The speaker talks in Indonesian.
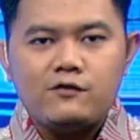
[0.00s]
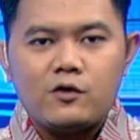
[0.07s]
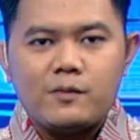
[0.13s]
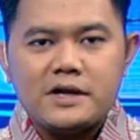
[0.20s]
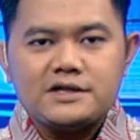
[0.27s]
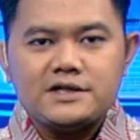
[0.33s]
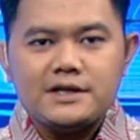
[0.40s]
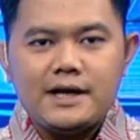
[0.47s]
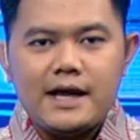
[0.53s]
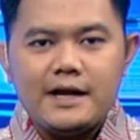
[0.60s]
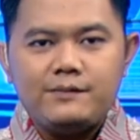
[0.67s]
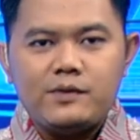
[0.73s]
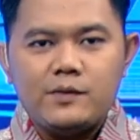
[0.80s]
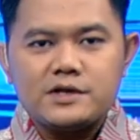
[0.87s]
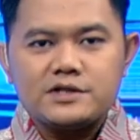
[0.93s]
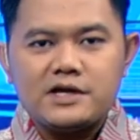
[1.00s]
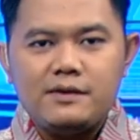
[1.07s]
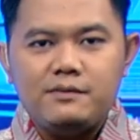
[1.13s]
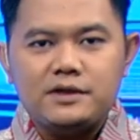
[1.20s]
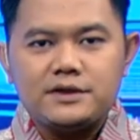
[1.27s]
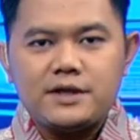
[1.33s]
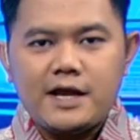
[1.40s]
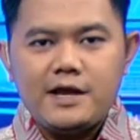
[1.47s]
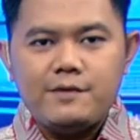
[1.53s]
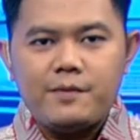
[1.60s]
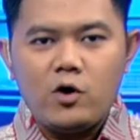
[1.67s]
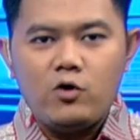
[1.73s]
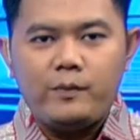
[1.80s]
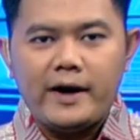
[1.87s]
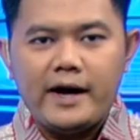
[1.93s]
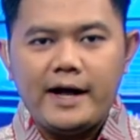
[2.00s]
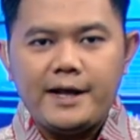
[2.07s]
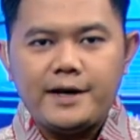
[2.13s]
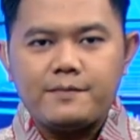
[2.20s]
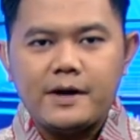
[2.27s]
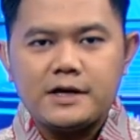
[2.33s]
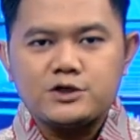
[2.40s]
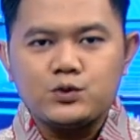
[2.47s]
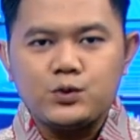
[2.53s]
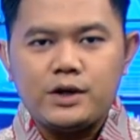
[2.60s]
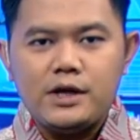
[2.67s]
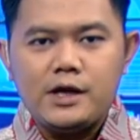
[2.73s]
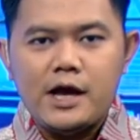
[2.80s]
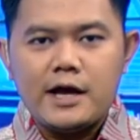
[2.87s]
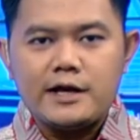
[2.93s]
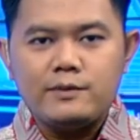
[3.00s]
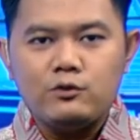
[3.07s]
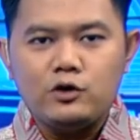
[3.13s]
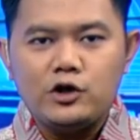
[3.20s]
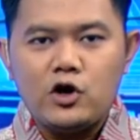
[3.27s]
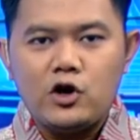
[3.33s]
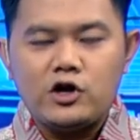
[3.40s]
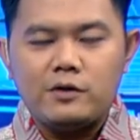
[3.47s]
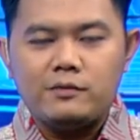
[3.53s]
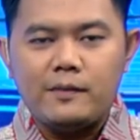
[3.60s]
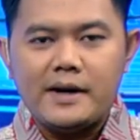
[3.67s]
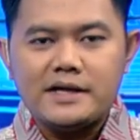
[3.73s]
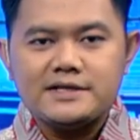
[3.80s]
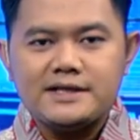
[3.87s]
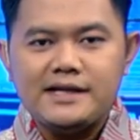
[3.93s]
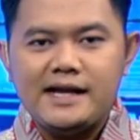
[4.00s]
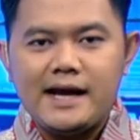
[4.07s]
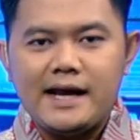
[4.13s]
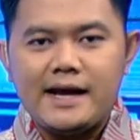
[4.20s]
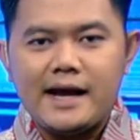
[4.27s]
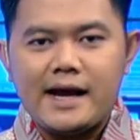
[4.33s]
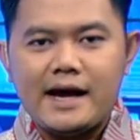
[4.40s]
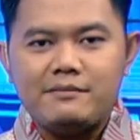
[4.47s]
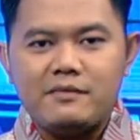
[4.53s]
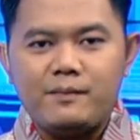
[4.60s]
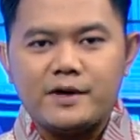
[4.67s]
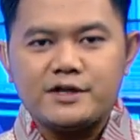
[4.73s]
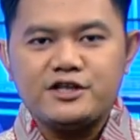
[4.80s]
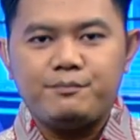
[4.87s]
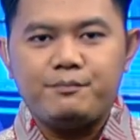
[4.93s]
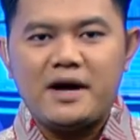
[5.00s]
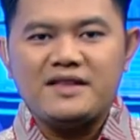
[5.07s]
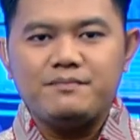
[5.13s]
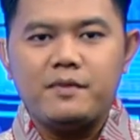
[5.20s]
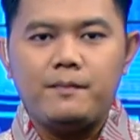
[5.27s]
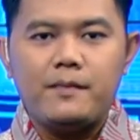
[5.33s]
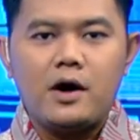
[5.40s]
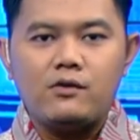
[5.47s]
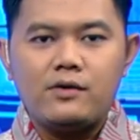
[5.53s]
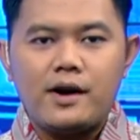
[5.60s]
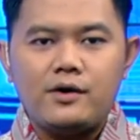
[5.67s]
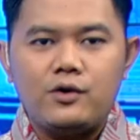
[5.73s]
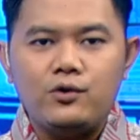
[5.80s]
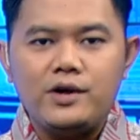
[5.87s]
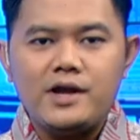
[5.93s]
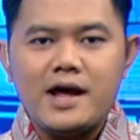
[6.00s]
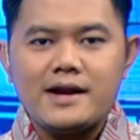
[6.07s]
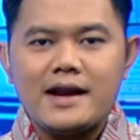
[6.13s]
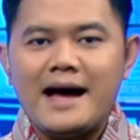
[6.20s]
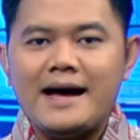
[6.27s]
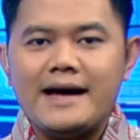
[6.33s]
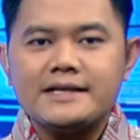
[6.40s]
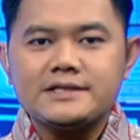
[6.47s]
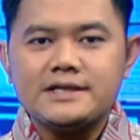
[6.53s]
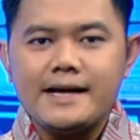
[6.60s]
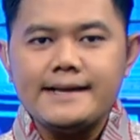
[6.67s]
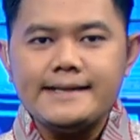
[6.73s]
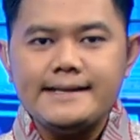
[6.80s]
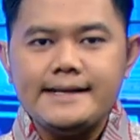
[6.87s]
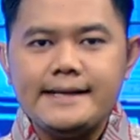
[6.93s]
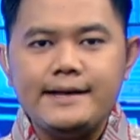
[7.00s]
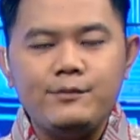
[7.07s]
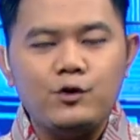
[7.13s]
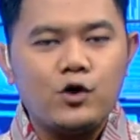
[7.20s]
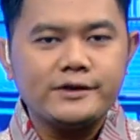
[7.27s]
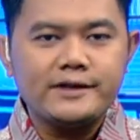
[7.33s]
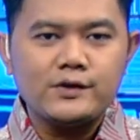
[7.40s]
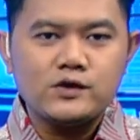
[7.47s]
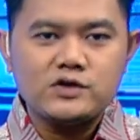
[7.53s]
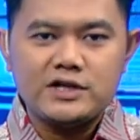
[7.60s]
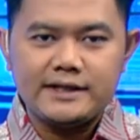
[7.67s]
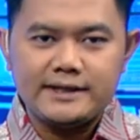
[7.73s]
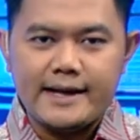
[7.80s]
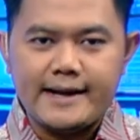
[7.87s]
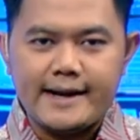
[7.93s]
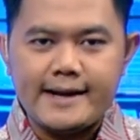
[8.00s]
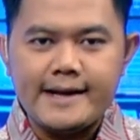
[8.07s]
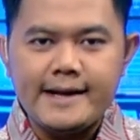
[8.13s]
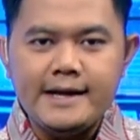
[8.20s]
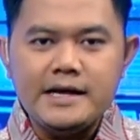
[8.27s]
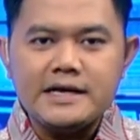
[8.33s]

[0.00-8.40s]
ke informasi lain, pemirsa Menteri PUPR Basuki Hadi Mulyono memastikan akan mempercepat pembangunan hunian ASN di Ibu Kota Nusantara.